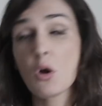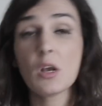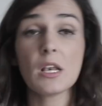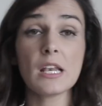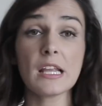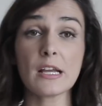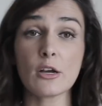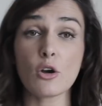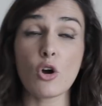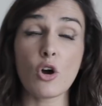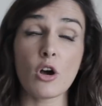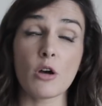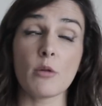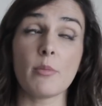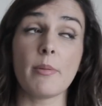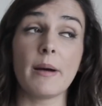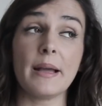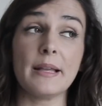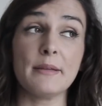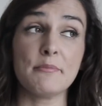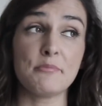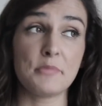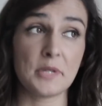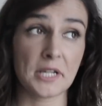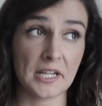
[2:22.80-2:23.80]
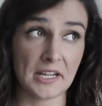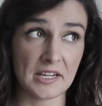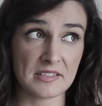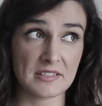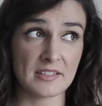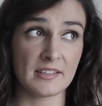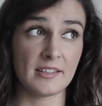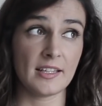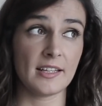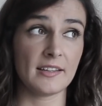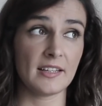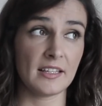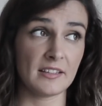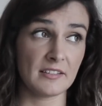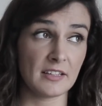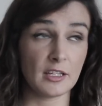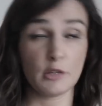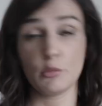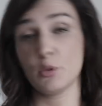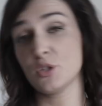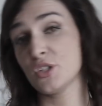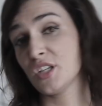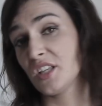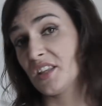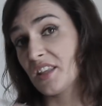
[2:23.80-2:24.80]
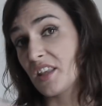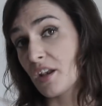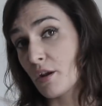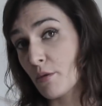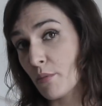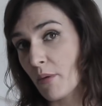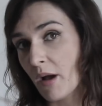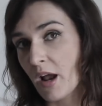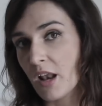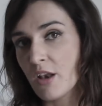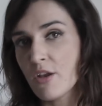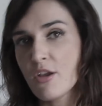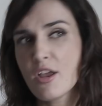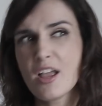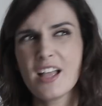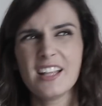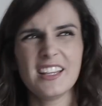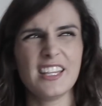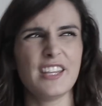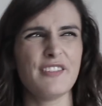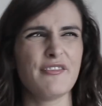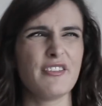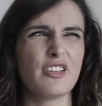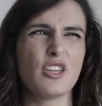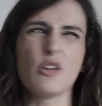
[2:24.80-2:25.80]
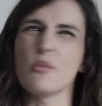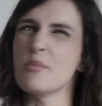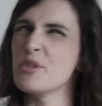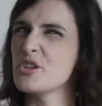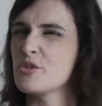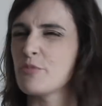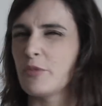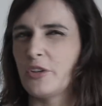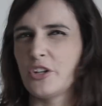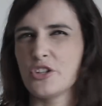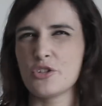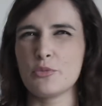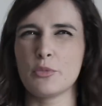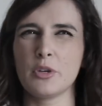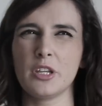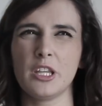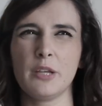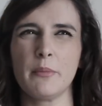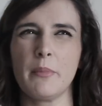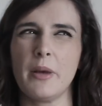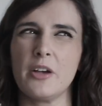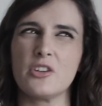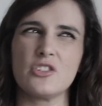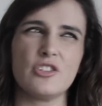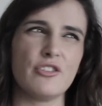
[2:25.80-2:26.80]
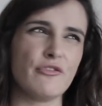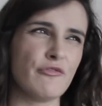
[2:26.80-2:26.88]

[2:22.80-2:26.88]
Olha, corre bem, por acaso até tenho tido bastante trabalho. Tive aqui umas semanas um bocadinho mais